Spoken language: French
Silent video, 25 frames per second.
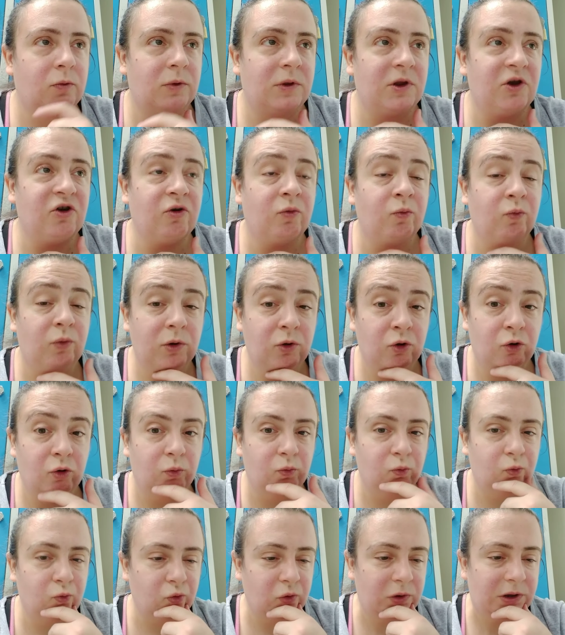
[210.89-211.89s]
déjà moi de
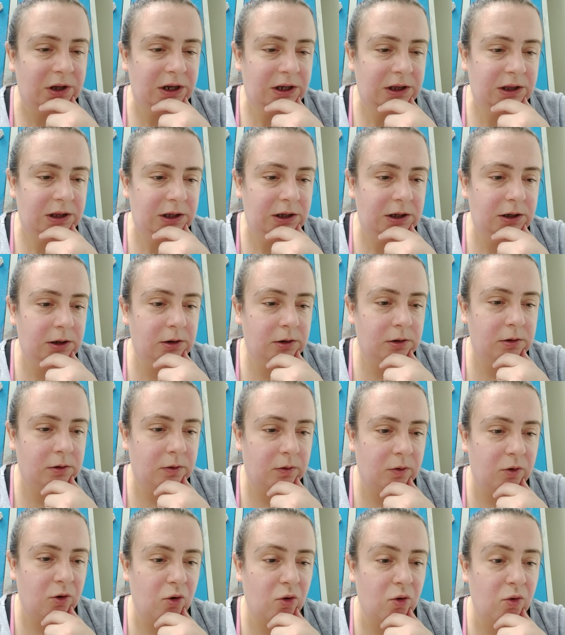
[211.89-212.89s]
me contacter
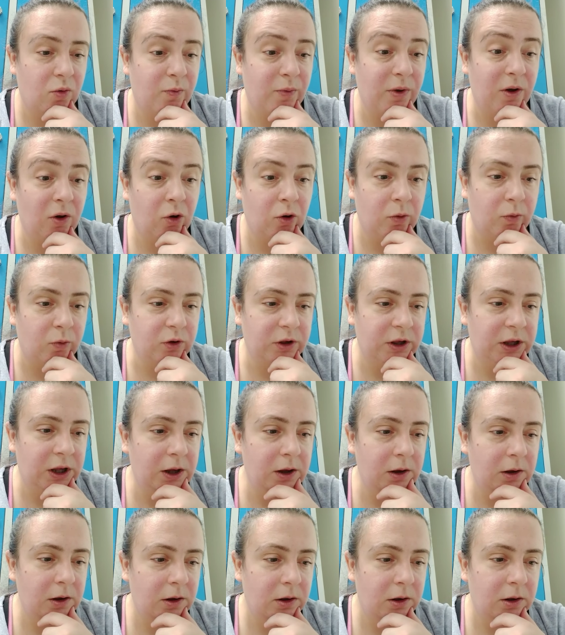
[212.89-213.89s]
euh, par
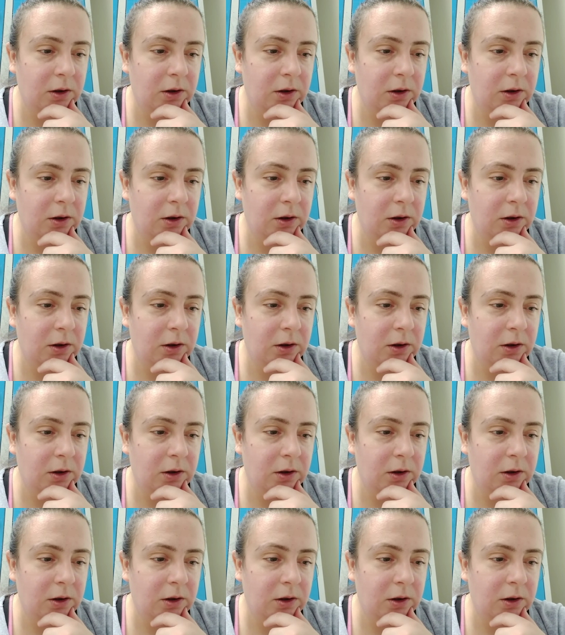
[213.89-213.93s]
commentaire.